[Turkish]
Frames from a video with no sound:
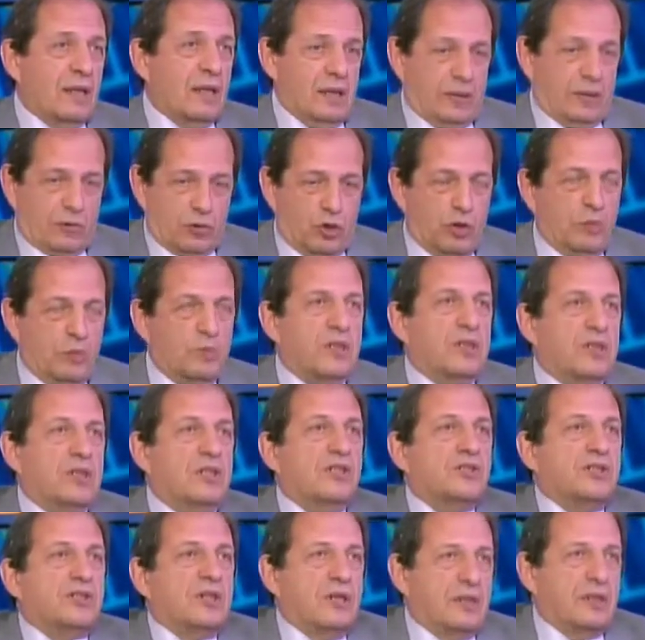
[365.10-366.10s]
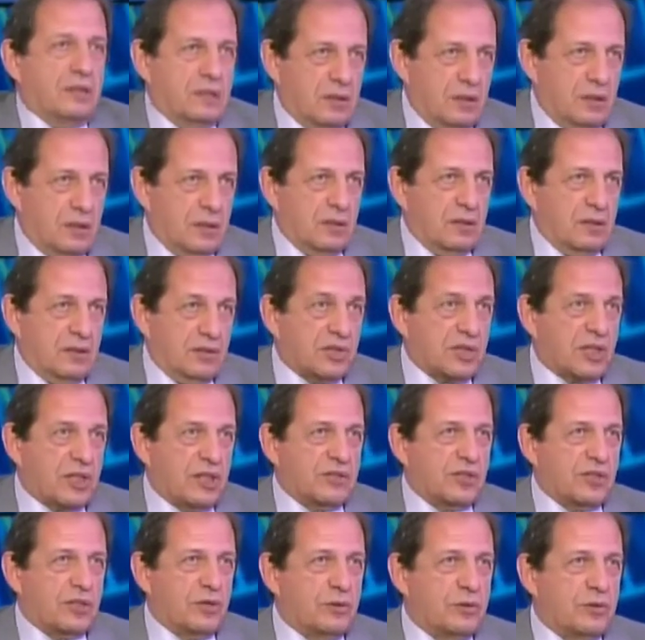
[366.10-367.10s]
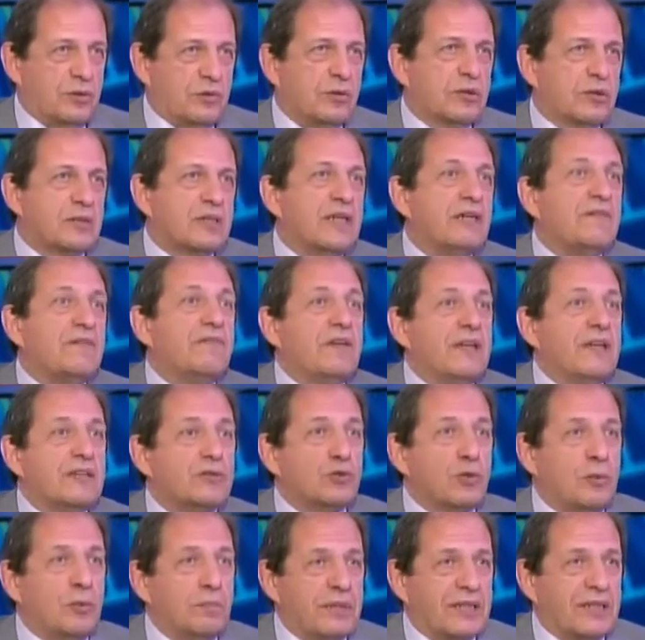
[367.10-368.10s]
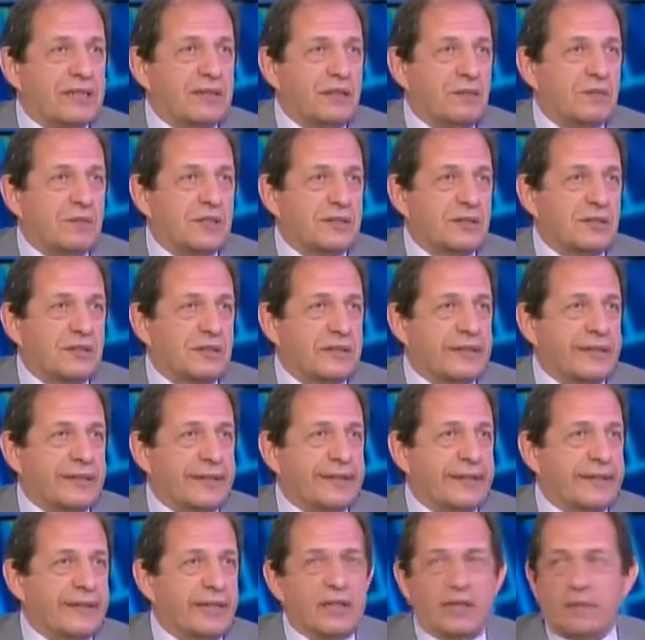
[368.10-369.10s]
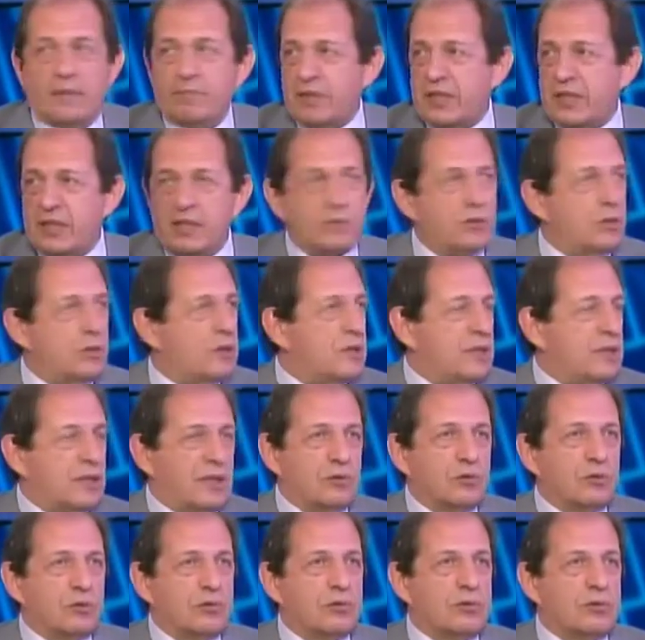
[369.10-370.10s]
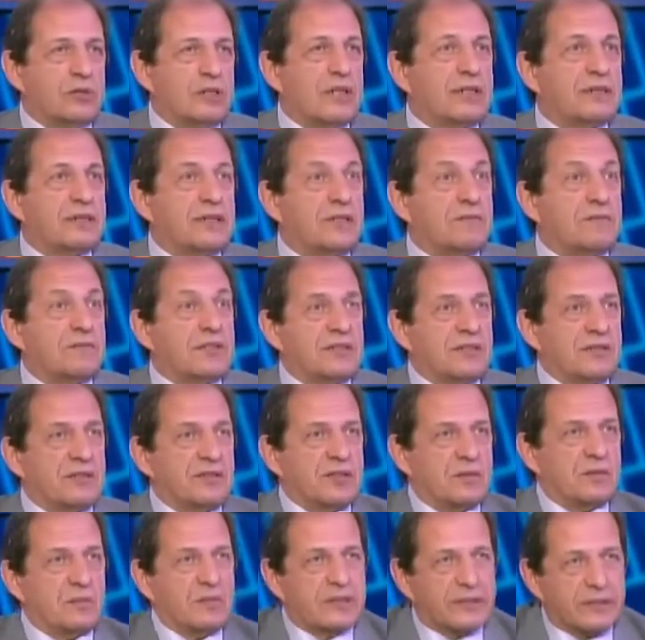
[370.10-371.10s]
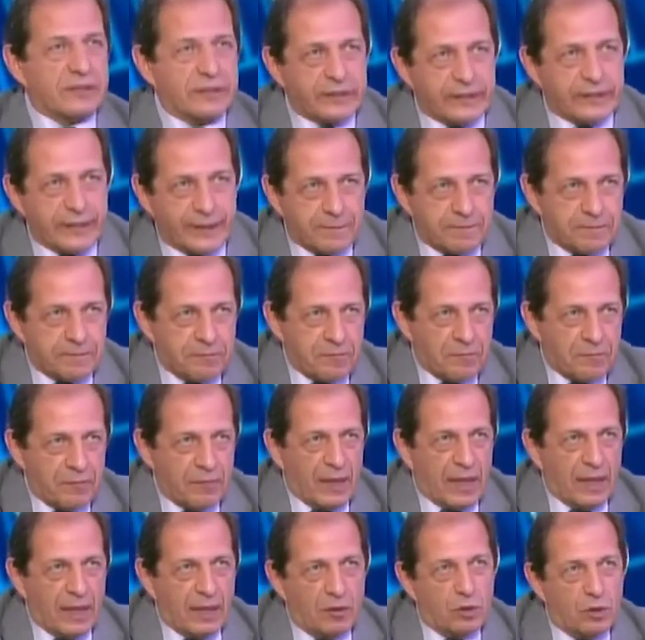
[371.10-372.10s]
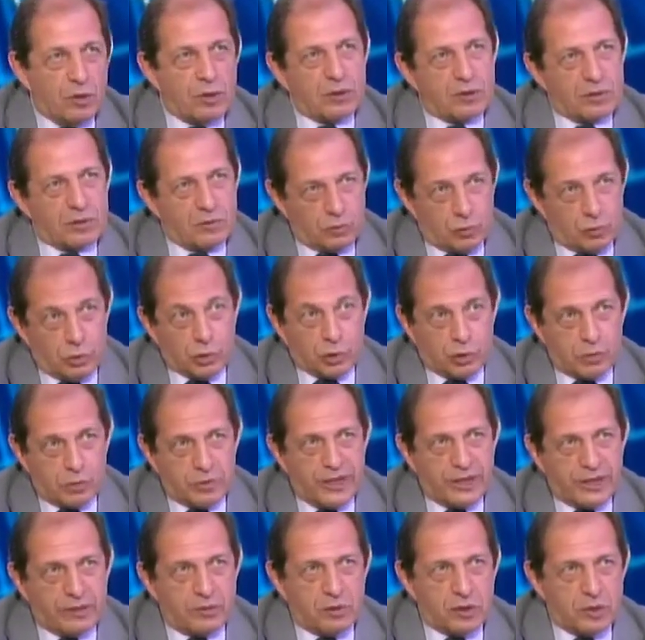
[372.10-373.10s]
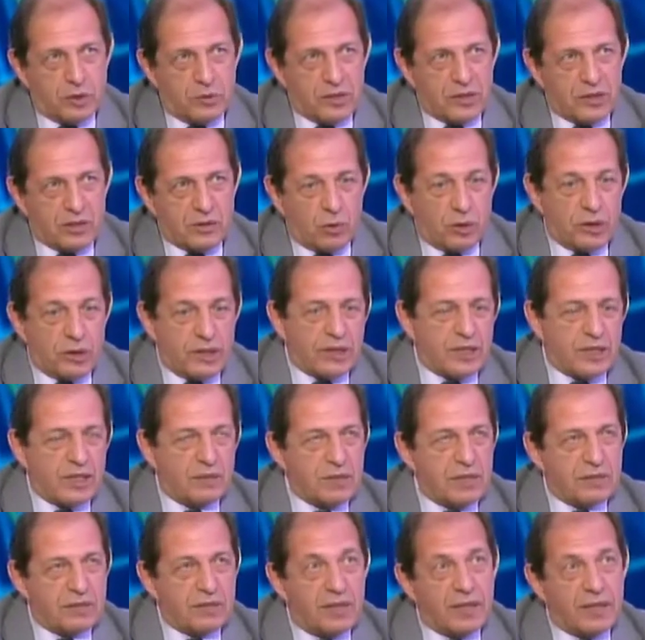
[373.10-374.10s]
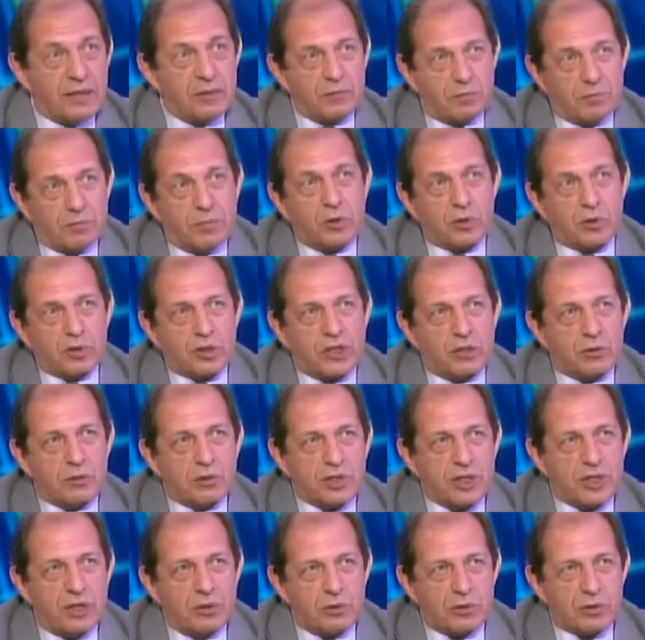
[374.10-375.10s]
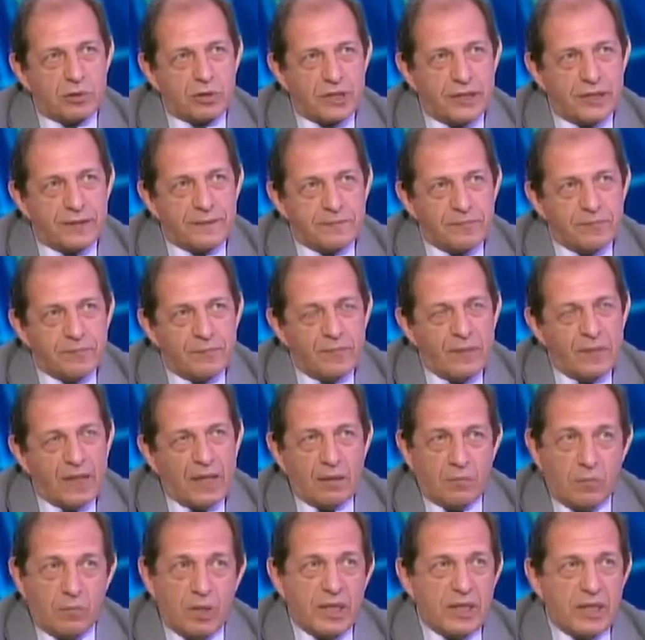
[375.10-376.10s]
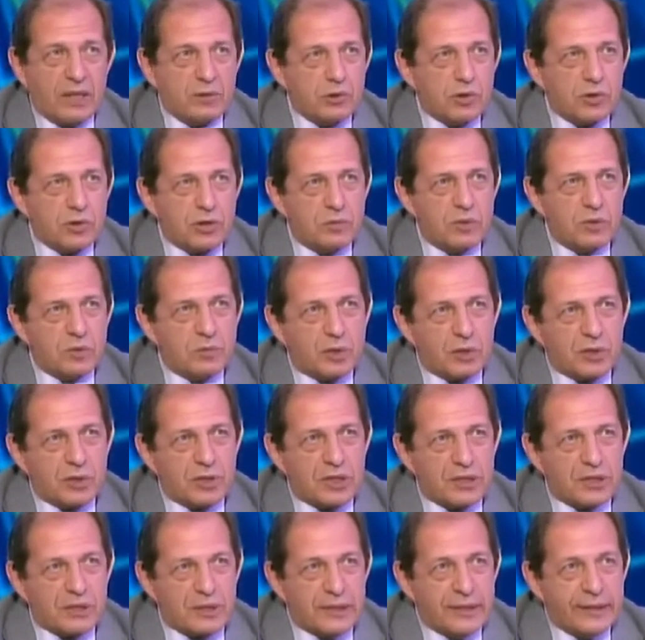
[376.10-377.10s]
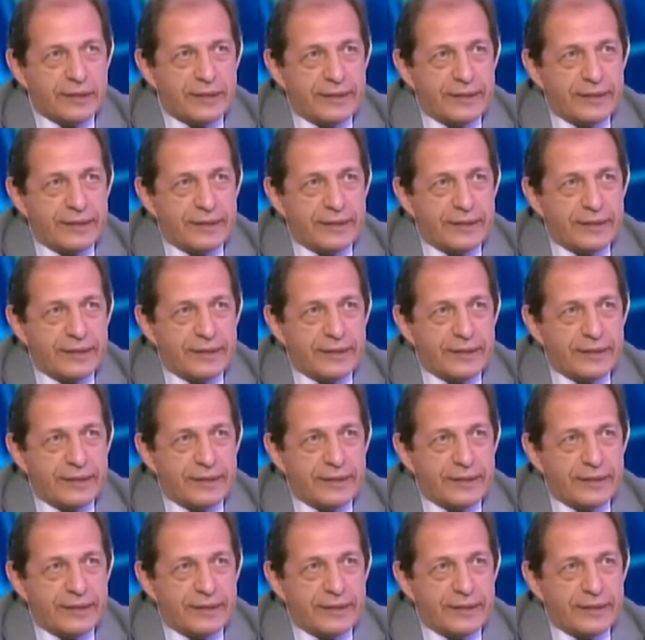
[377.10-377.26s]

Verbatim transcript: ekonomi iyice hız kazanıyor. Orada enflasyon patlamasın diye. Yani para böyle haldır uldur her tarafa saçılmasın diye. O güçlü bir ekonominin için. Ona rağmen eğer borsa yükseliyorsa bayağı güçlü bir borsadır.